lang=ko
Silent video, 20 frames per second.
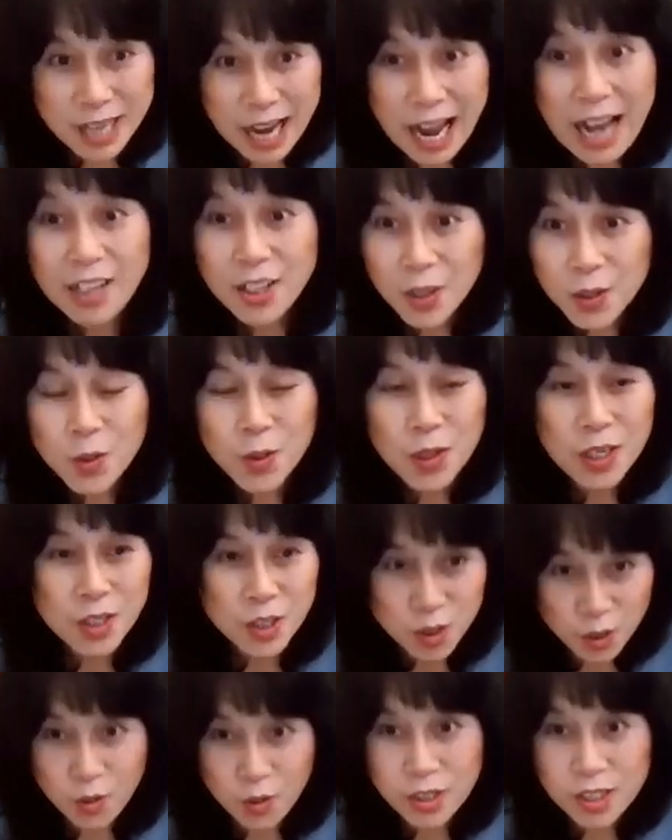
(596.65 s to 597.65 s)
이 학교
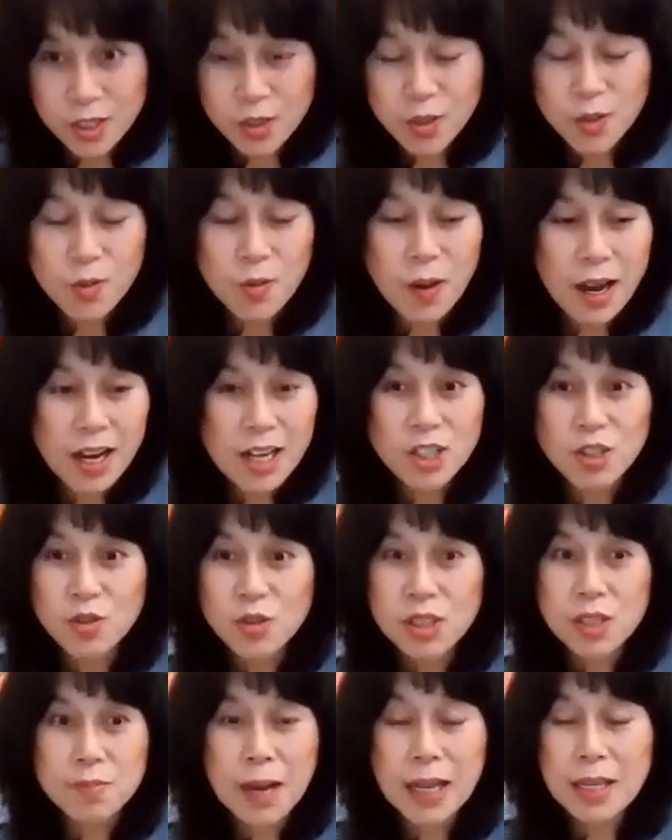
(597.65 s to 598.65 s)
통해서 정체성이
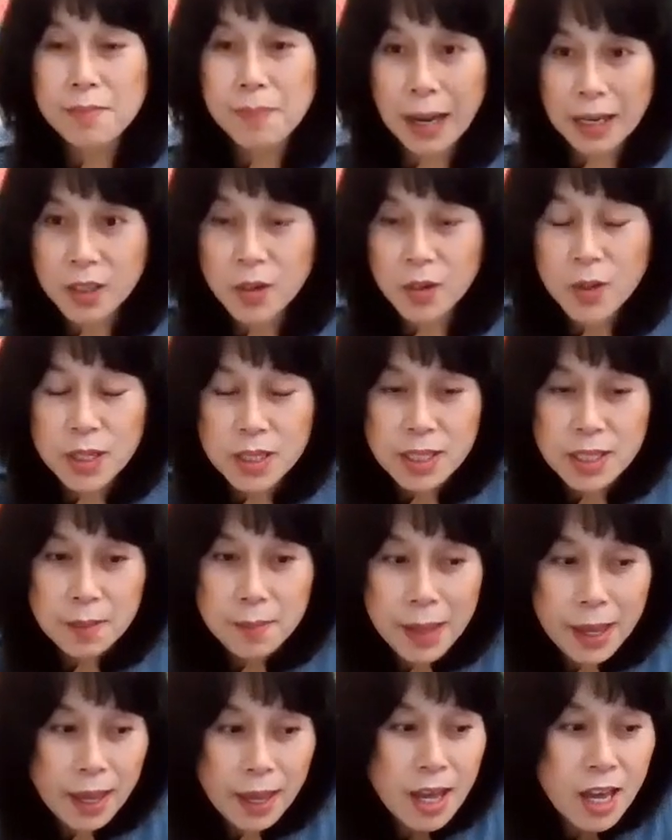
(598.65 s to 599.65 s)
와가지고 지금 많이 바뀌었기
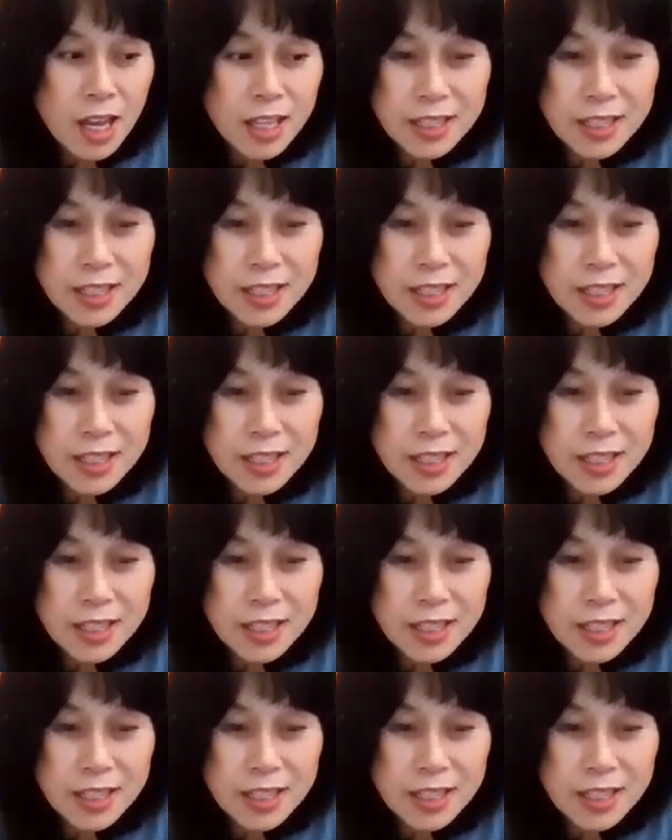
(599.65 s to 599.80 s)
때문에